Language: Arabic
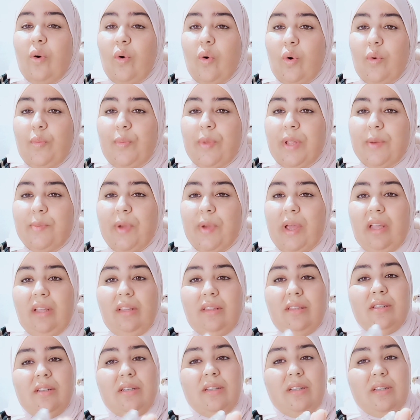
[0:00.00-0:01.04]
ومن
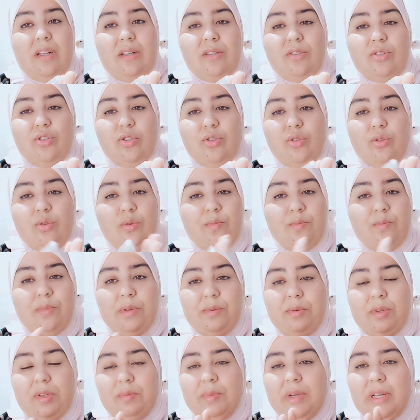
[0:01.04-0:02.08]
بعد كنشدو
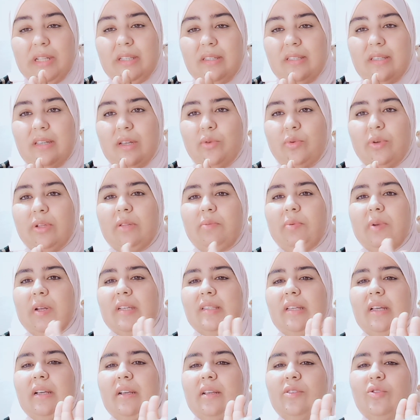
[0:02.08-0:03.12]
من بعد ما غادي نسخنو هاد
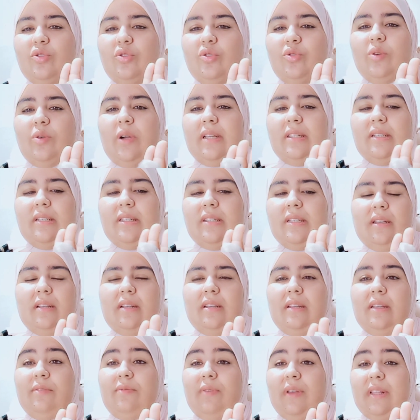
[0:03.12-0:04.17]
البلاصه كنشدو هذيك
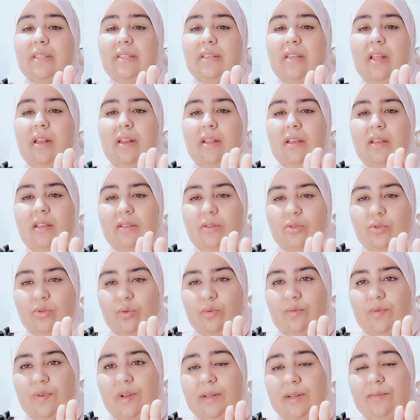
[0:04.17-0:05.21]
الكليفه ديال
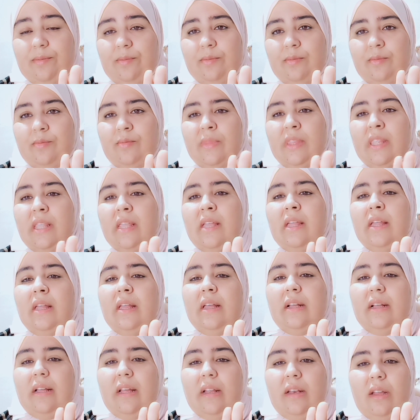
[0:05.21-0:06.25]
الصوفا
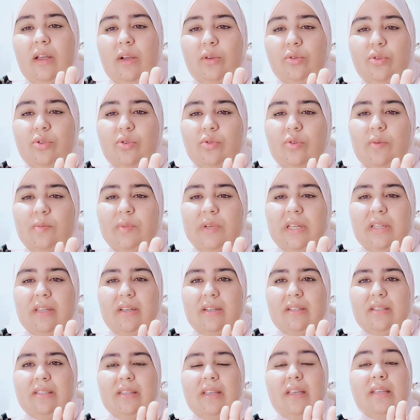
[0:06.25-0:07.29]
كناخدو شويه من
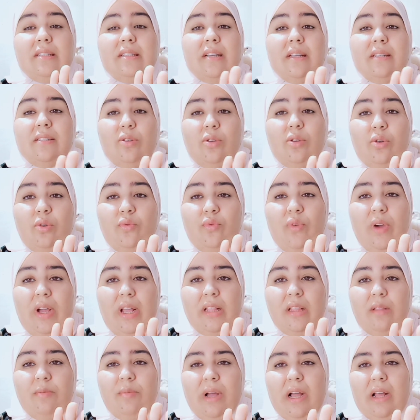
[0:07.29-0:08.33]
هذاك الزيت كنديروه في
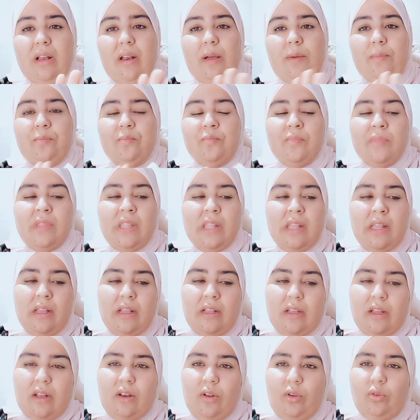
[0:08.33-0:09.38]
واحد المقله
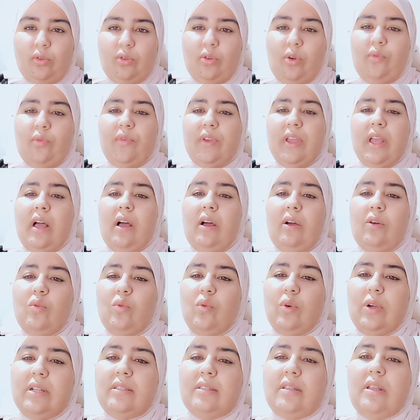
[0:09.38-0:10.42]
كنحطوه فيها
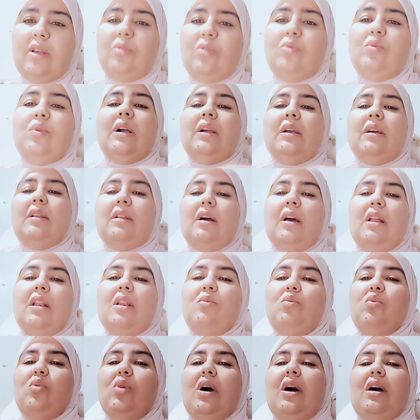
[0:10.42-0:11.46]
وكنسخنوها
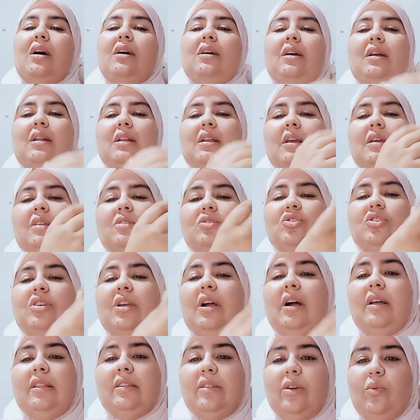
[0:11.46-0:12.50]
كنقلبوها على هاد
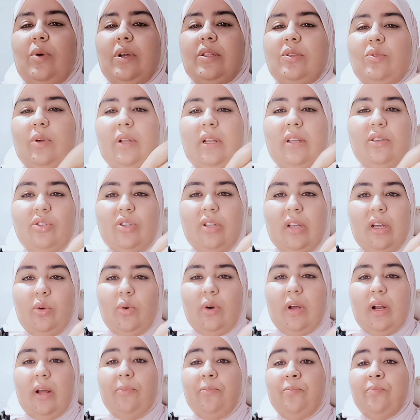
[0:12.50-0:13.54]
الجهه ادغوات وعلى الجهه
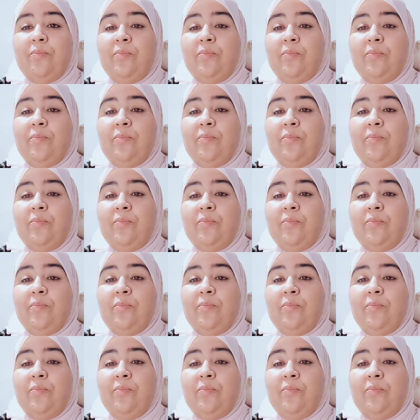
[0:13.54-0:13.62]
الاخرى